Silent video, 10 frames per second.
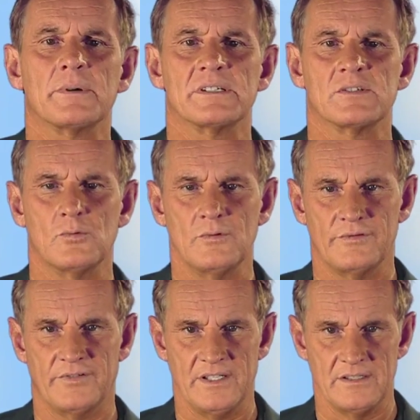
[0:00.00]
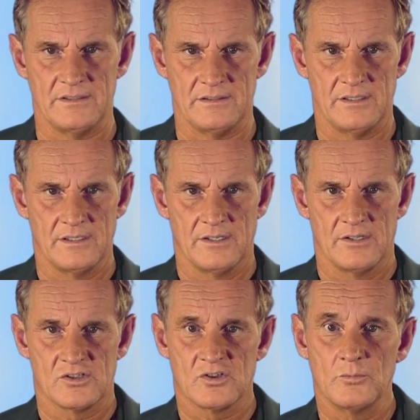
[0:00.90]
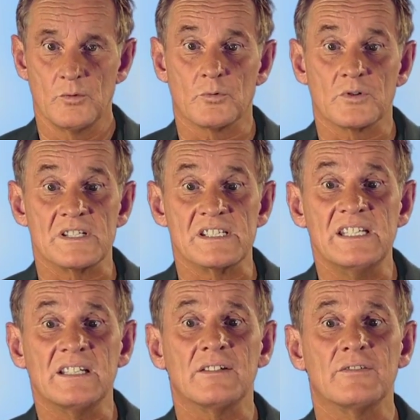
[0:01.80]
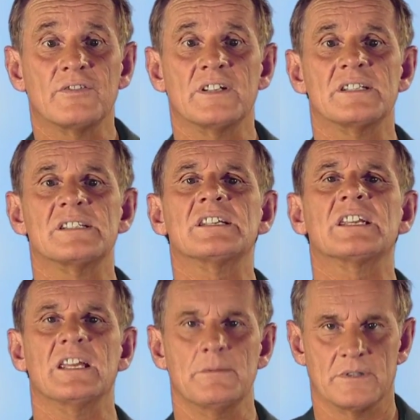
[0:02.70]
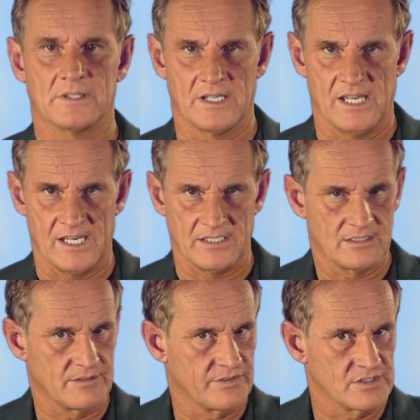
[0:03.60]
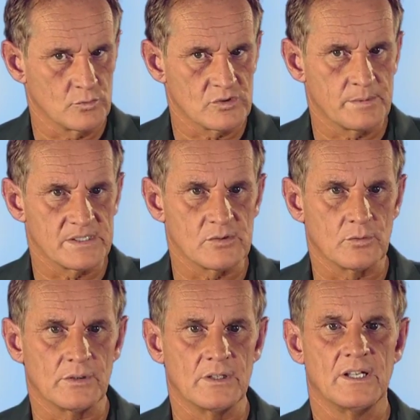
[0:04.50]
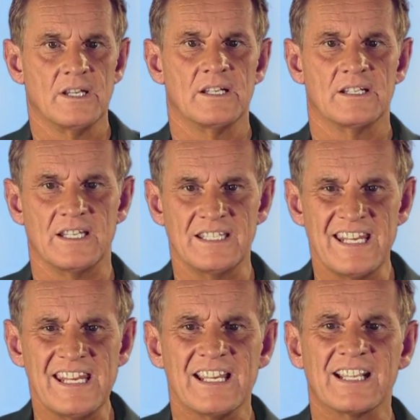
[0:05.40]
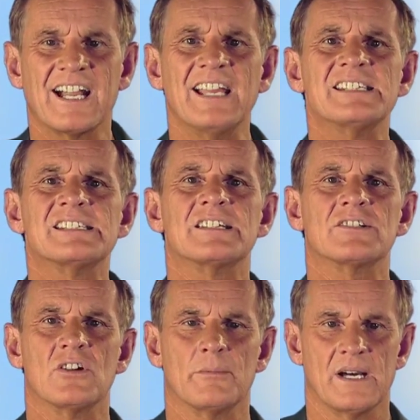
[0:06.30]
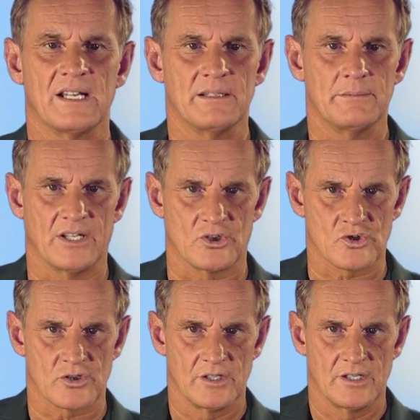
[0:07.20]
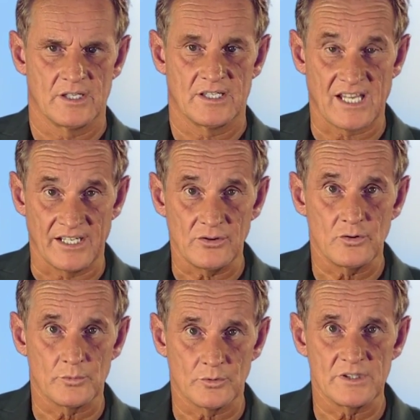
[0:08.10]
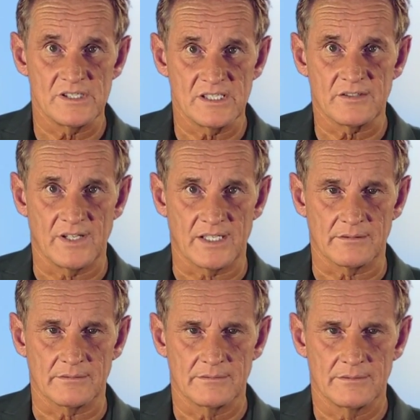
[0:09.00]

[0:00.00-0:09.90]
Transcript: Person finden. Zum Hypnotisieren finden sich immer geeignete Versuchspersonen, denn jeder geistig normale Mensch kann hypnotisiert werden.